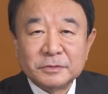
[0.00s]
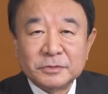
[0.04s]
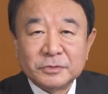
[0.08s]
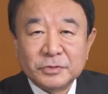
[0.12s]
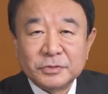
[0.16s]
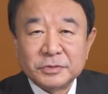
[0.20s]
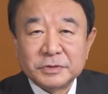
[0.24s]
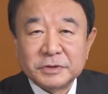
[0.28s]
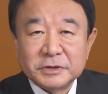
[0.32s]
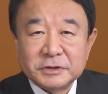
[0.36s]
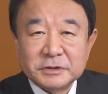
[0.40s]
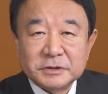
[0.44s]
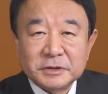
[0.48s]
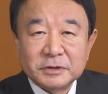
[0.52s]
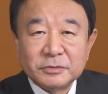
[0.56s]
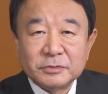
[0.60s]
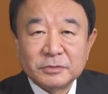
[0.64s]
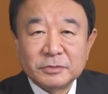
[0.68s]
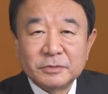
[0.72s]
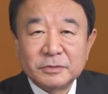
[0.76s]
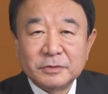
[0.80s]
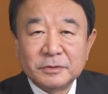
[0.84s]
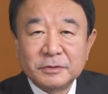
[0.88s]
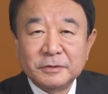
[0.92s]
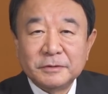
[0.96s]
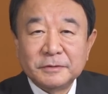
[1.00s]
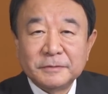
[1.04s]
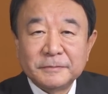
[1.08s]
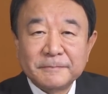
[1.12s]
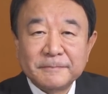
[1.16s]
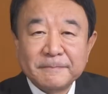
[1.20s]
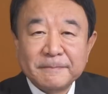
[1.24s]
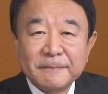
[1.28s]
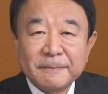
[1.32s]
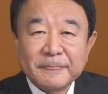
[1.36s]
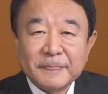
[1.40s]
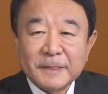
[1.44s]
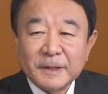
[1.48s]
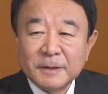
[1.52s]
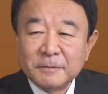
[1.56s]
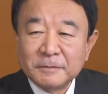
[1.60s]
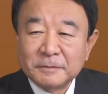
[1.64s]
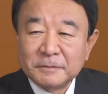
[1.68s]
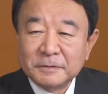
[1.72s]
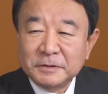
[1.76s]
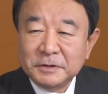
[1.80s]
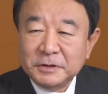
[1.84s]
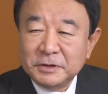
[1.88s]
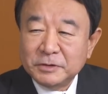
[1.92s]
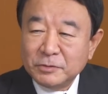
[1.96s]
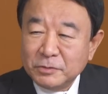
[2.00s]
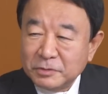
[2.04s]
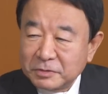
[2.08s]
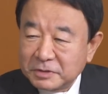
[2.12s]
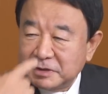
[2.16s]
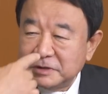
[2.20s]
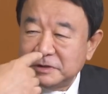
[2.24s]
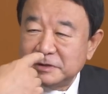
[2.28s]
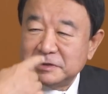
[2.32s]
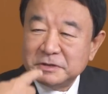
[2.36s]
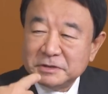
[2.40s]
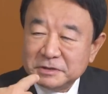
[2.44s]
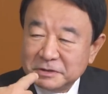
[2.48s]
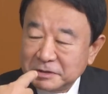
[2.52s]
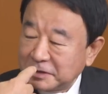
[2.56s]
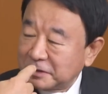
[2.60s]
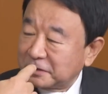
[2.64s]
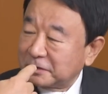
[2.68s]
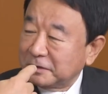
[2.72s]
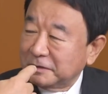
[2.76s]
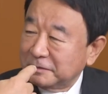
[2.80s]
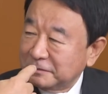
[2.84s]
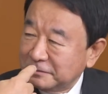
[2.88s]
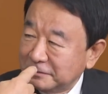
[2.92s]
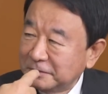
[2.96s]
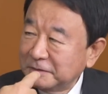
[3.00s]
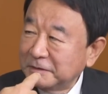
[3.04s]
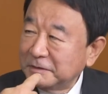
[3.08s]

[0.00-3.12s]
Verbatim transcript: 抗議したところ、入国禁止になった。